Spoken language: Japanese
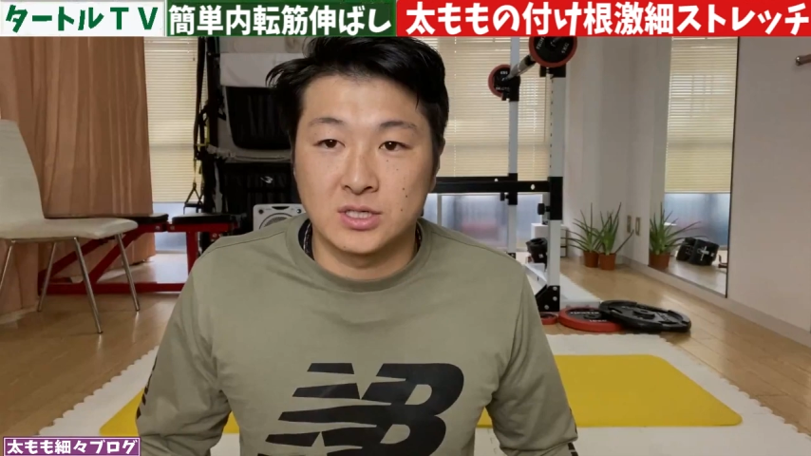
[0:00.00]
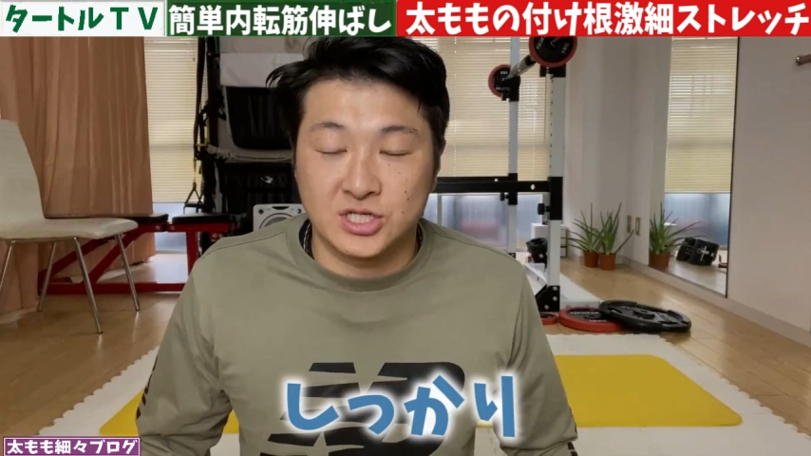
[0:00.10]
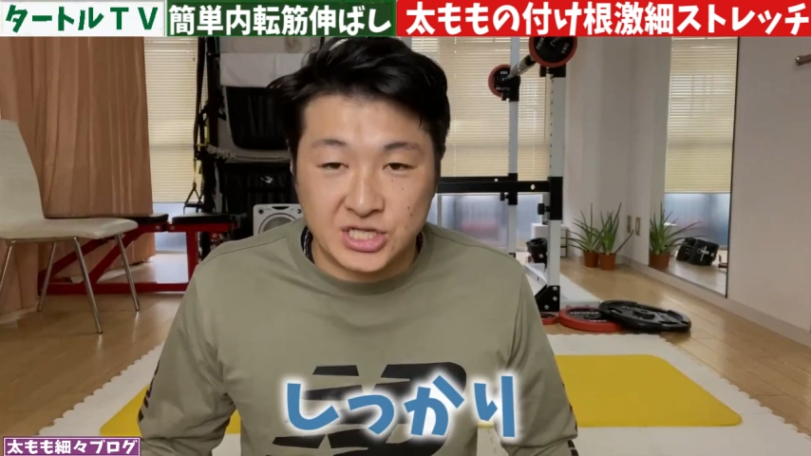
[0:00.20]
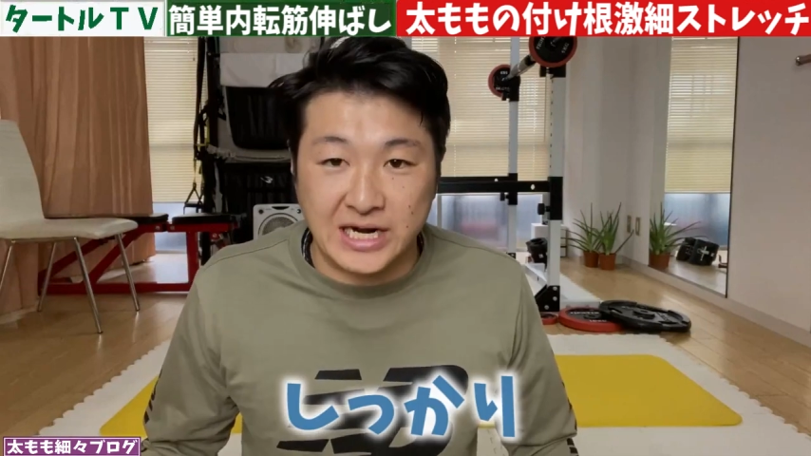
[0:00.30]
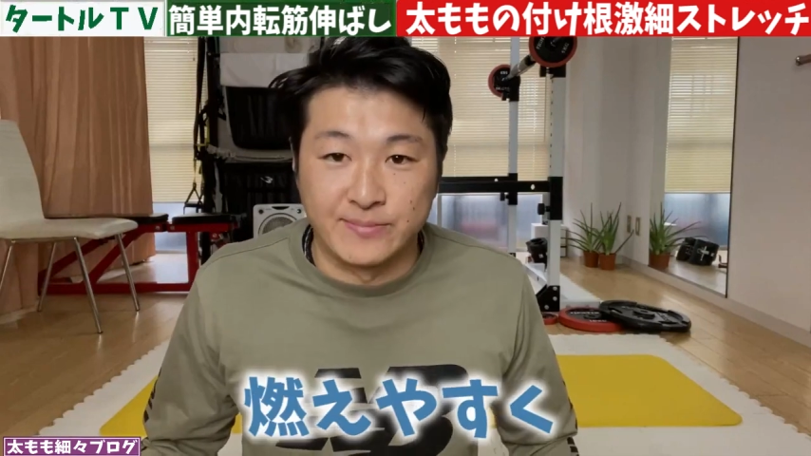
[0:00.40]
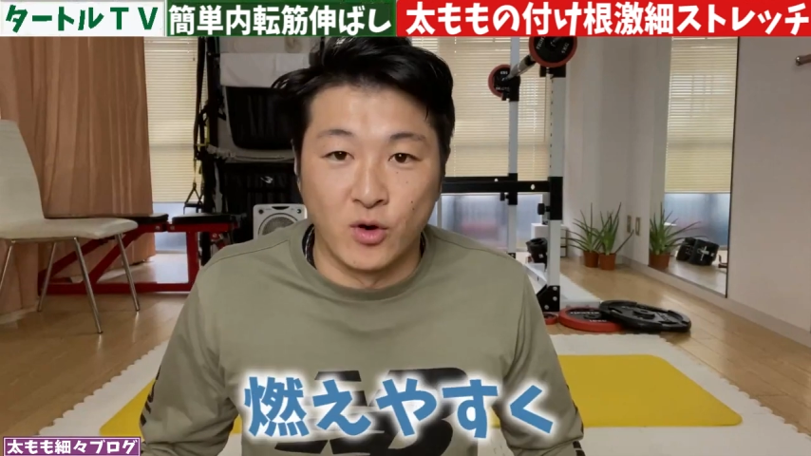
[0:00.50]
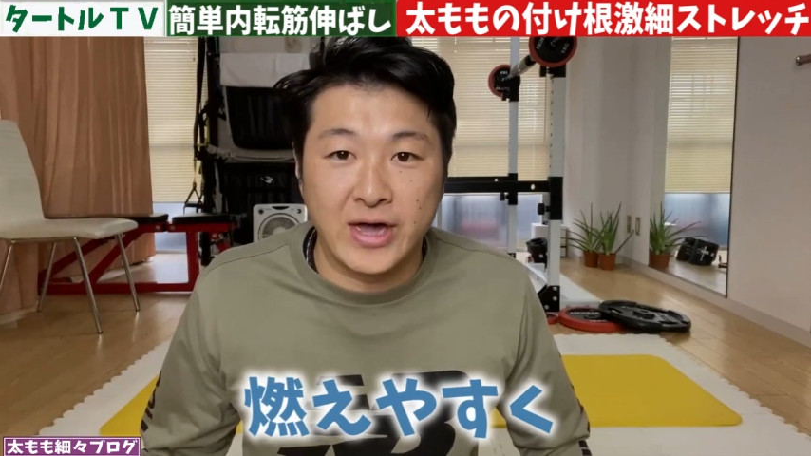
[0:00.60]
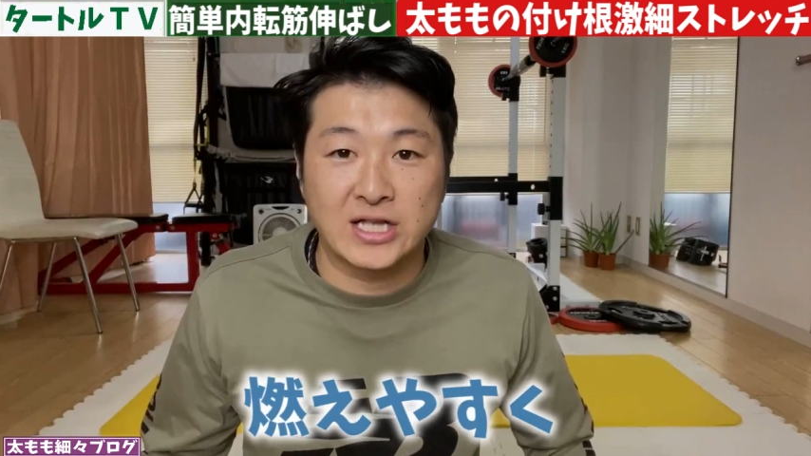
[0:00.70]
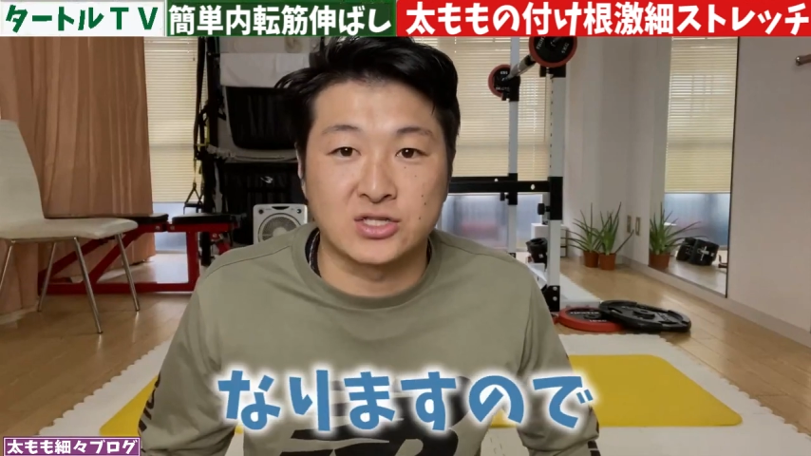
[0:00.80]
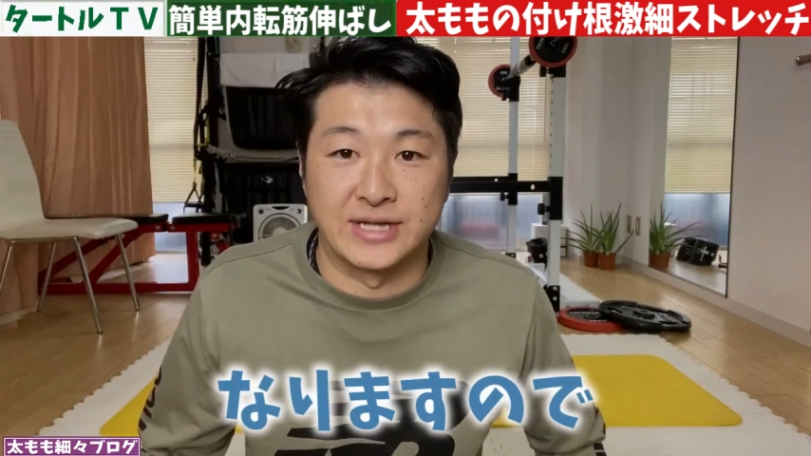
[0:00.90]
しっかり燃
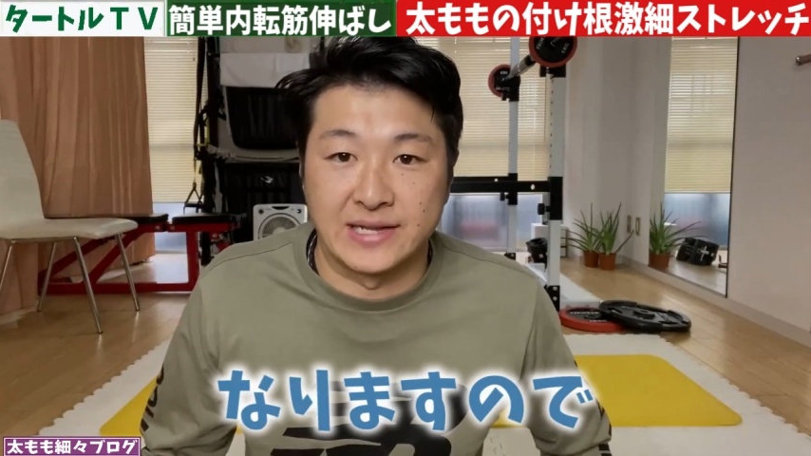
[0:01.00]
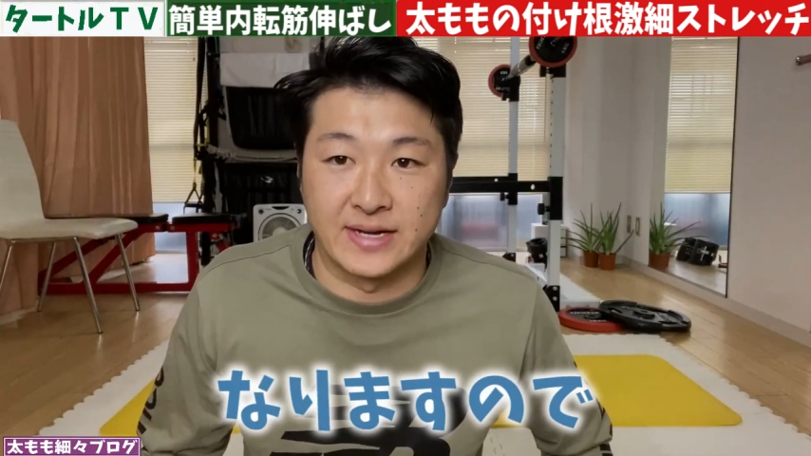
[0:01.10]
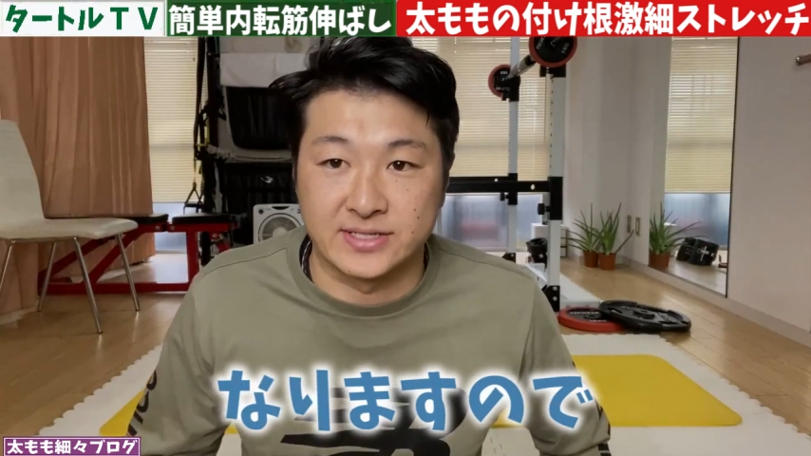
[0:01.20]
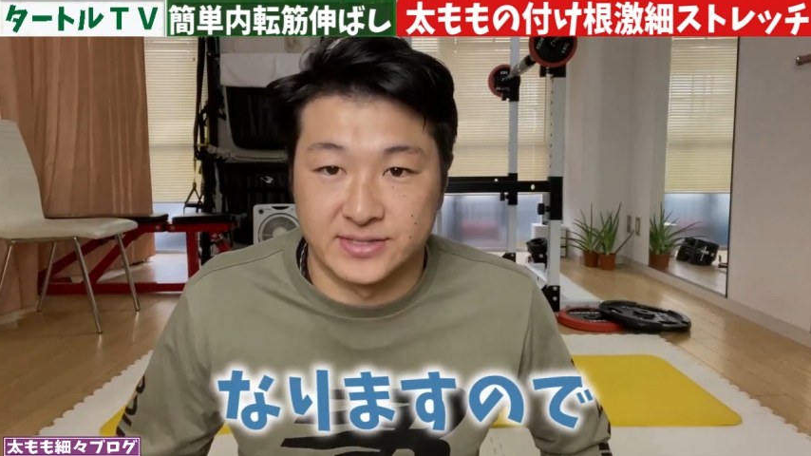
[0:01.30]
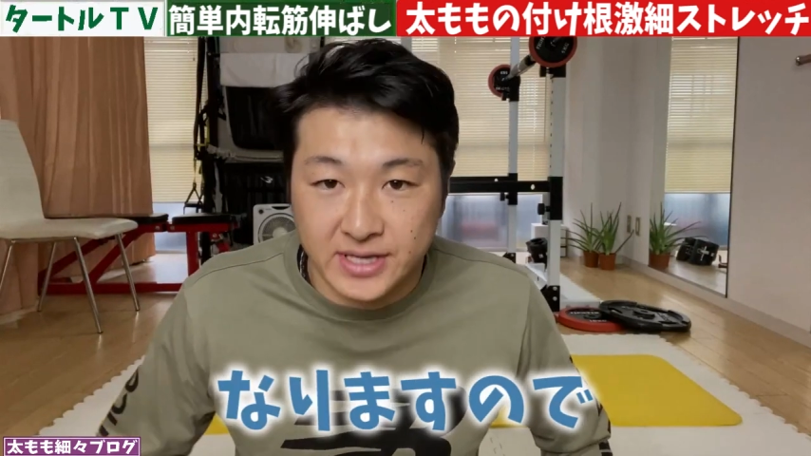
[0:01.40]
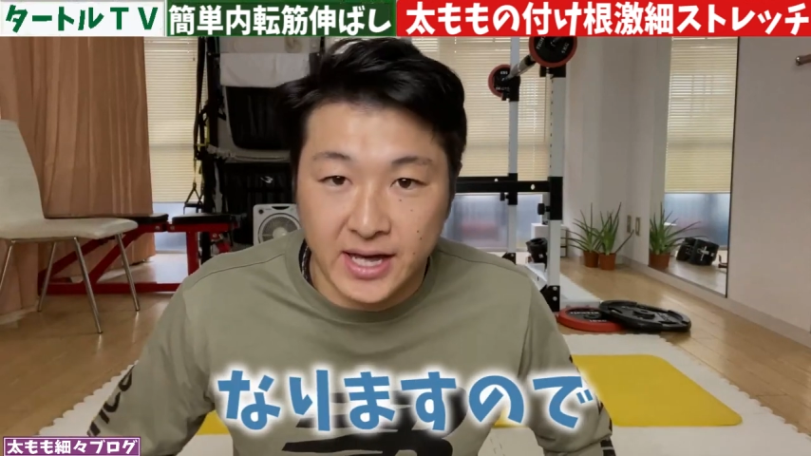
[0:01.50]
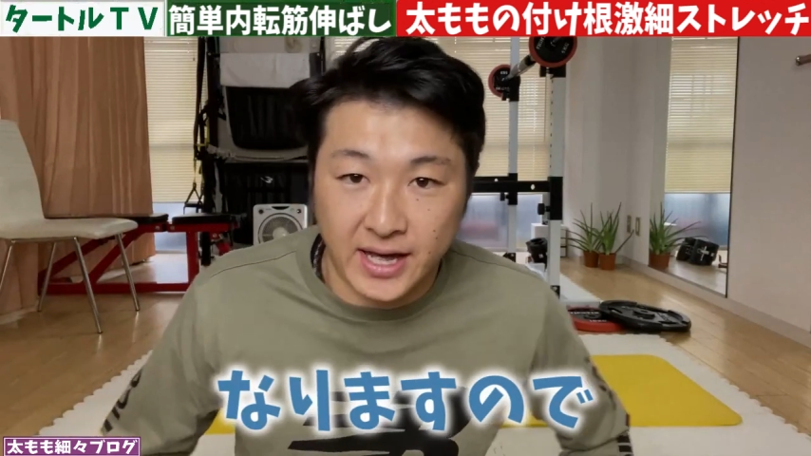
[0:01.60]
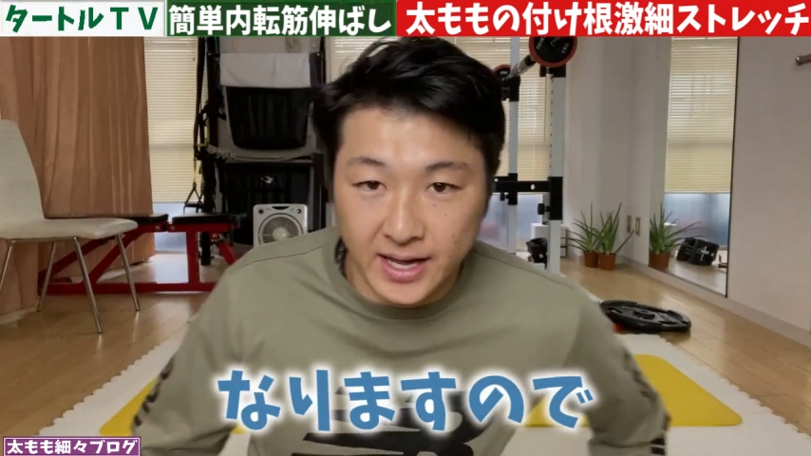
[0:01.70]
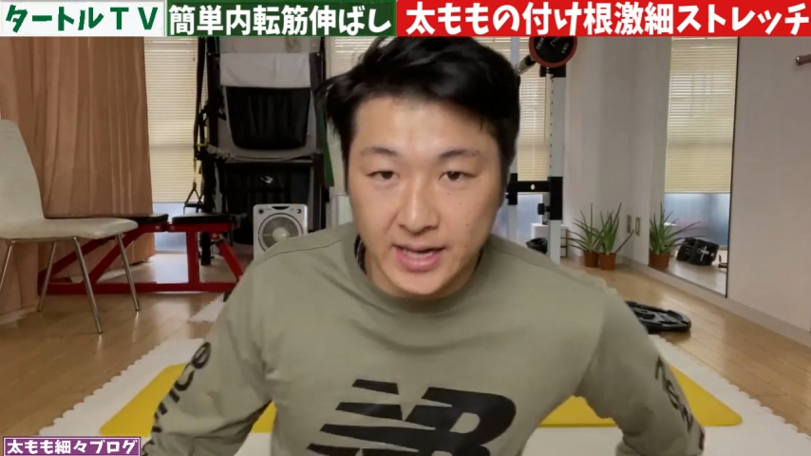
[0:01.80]
えやすくなりますんで